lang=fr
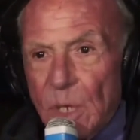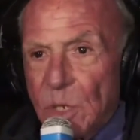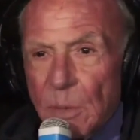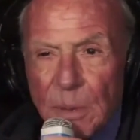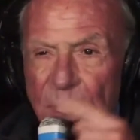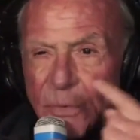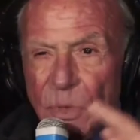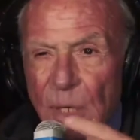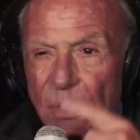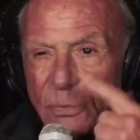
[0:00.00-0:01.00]
Je ne sais pas si
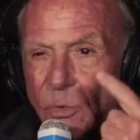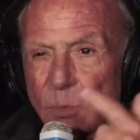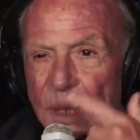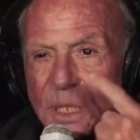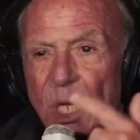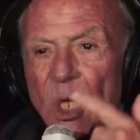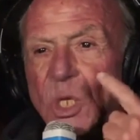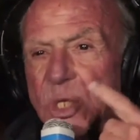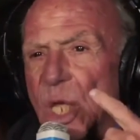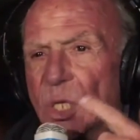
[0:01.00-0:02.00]
vous avez vu
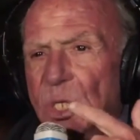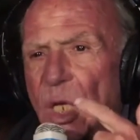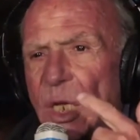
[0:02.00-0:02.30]
C'est un,